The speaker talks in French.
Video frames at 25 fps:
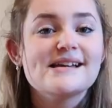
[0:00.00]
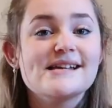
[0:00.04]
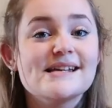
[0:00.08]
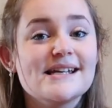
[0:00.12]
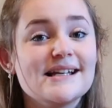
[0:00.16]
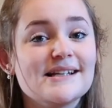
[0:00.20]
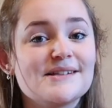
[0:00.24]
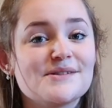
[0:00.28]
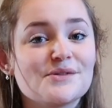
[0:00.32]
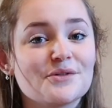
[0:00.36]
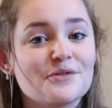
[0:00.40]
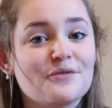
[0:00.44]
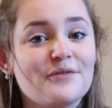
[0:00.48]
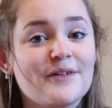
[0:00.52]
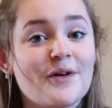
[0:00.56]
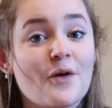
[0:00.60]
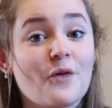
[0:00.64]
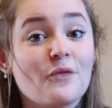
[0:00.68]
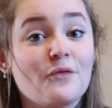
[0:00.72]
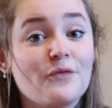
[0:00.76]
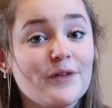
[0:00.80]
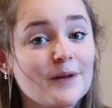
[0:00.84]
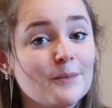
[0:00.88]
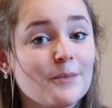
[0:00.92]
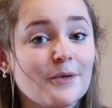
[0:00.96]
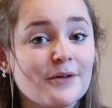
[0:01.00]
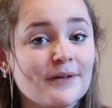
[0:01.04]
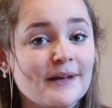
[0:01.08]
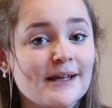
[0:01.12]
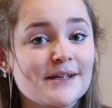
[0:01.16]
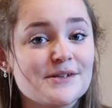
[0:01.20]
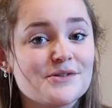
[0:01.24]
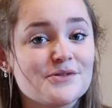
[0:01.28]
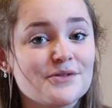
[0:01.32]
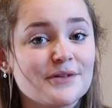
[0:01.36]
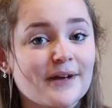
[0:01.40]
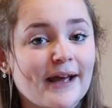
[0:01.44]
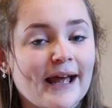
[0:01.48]
Ils sont faits en fibre
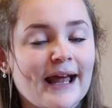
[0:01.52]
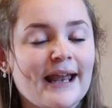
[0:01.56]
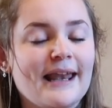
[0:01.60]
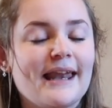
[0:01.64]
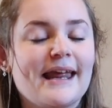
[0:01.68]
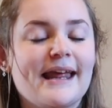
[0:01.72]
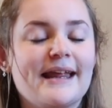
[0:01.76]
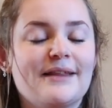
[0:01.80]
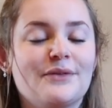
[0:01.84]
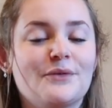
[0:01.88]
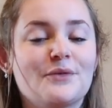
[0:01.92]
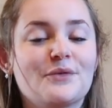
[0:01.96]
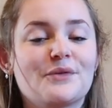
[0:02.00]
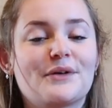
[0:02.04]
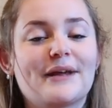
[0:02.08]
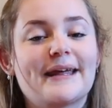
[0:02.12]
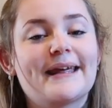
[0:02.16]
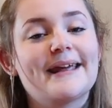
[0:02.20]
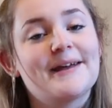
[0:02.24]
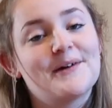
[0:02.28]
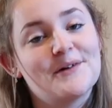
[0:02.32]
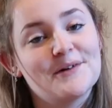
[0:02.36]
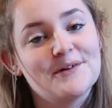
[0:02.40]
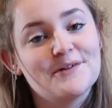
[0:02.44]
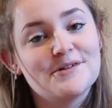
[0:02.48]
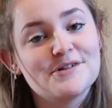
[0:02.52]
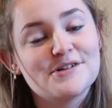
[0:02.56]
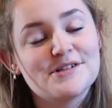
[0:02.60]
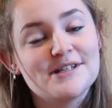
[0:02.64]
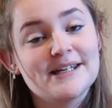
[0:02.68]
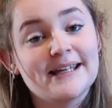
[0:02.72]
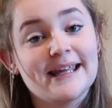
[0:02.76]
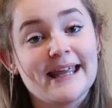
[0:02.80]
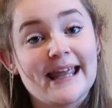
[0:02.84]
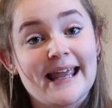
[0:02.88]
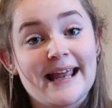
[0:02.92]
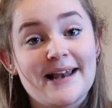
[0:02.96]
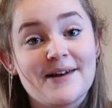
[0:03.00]
naturelle donc
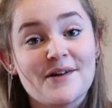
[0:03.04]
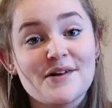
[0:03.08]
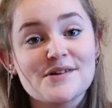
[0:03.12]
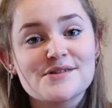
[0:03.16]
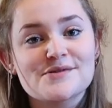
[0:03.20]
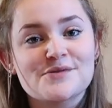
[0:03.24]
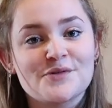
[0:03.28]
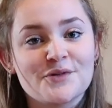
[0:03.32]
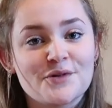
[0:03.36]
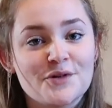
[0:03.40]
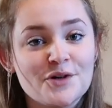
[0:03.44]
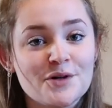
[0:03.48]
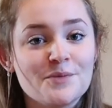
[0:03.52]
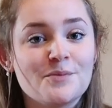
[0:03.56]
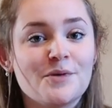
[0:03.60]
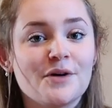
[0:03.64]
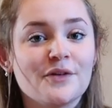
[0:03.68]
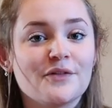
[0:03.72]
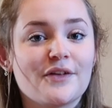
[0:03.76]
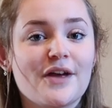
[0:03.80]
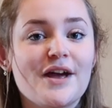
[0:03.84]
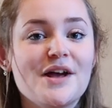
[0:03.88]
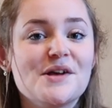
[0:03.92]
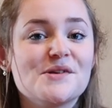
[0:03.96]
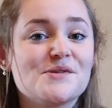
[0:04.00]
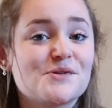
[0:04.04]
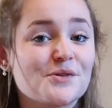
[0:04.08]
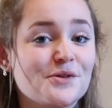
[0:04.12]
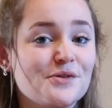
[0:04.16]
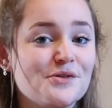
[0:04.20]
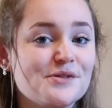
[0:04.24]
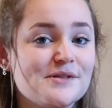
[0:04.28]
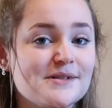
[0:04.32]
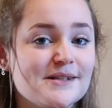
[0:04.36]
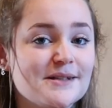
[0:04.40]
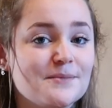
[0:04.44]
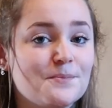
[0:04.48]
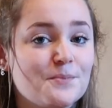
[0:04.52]
écologique et lorsqu'on commande sur
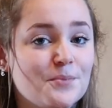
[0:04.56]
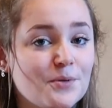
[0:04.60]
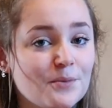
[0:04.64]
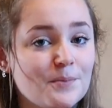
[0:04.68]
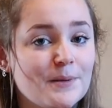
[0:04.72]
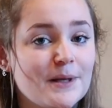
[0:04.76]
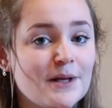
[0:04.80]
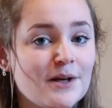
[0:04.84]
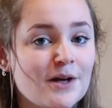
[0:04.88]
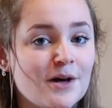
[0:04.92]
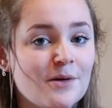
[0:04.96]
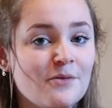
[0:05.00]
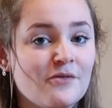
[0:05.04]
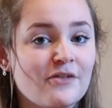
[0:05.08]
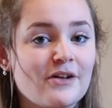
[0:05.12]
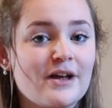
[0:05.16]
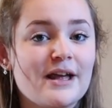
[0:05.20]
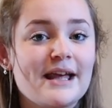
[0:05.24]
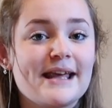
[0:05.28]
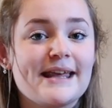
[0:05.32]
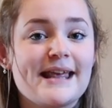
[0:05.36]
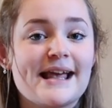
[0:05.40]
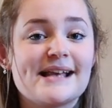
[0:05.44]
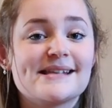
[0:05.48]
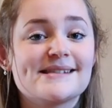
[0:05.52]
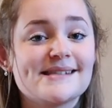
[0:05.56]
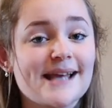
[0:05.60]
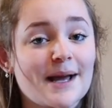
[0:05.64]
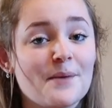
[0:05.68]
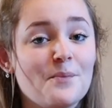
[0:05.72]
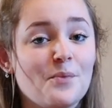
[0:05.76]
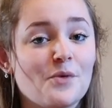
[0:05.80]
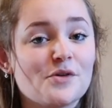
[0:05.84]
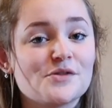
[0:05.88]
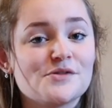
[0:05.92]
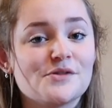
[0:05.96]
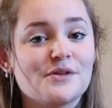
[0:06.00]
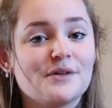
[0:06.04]
le site Pupilove il y a
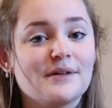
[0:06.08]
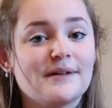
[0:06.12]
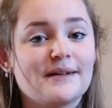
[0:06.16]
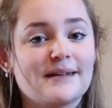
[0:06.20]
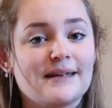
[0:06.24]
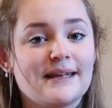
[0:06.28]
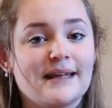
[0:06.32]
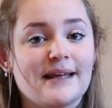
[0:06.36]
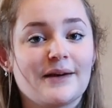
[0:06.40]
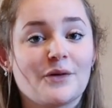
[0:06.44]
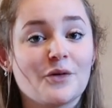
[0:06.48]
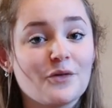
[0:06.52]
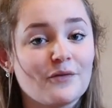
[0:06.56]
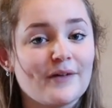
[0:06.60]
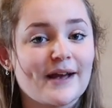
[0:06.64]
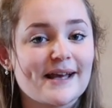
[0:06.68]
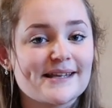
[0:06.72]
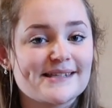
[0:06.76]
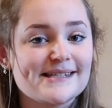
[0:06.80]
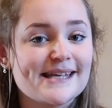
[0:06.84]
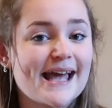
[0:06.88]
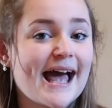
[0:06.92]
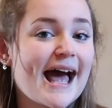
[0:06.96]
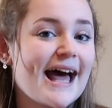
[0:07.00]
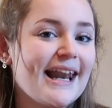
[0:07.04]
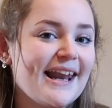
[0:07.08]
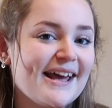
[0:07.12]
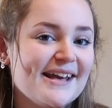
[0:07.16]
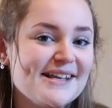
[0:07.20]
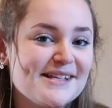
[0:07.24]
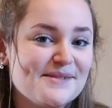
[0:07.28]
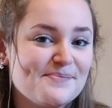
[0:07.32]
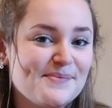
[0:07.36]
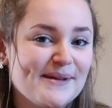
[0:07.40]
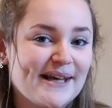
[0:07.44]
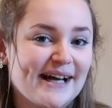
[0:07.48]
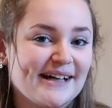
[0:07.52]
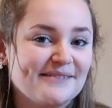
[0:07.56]
5% qui est reversé à la
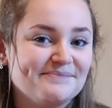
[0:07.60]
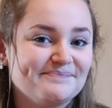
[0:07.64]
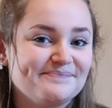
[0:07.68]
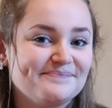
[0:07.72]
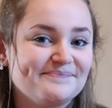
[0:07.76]
SPA.